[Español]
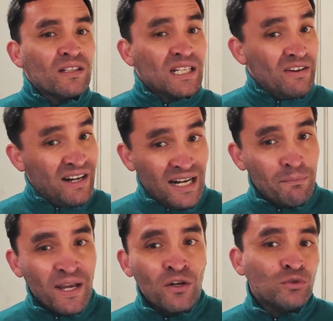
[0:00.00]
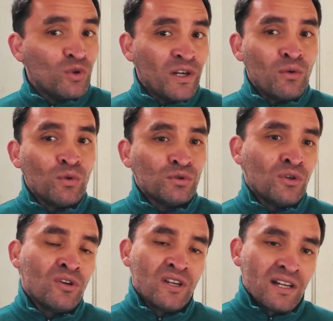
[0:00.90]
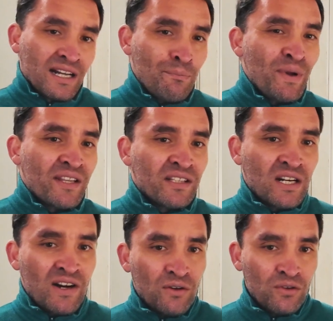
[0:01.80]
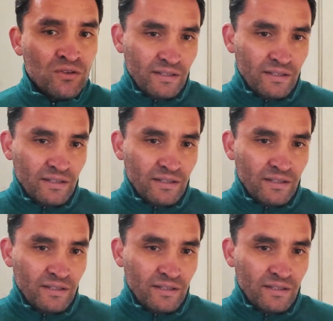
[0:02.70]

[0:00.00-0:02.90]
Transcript: trabajar menos o incluso cambiar de trabajo.